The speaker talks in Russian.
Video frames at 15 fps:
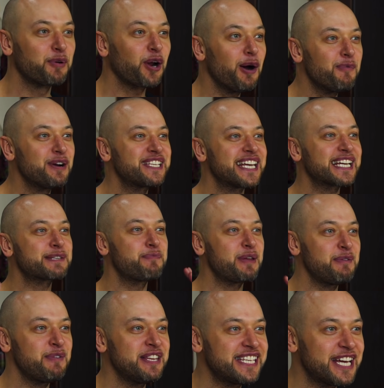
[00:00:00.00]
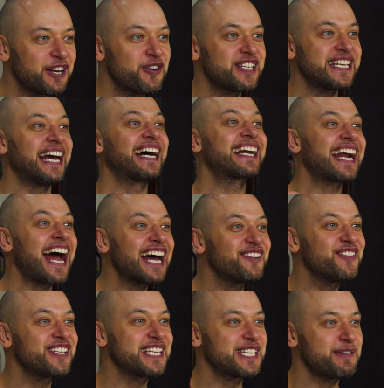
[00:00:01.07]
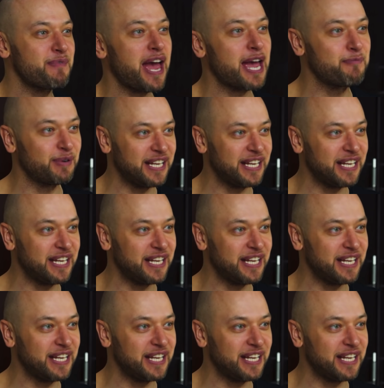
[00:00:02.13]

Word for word: Пробуйте, экспериментируйте, радуйте себя и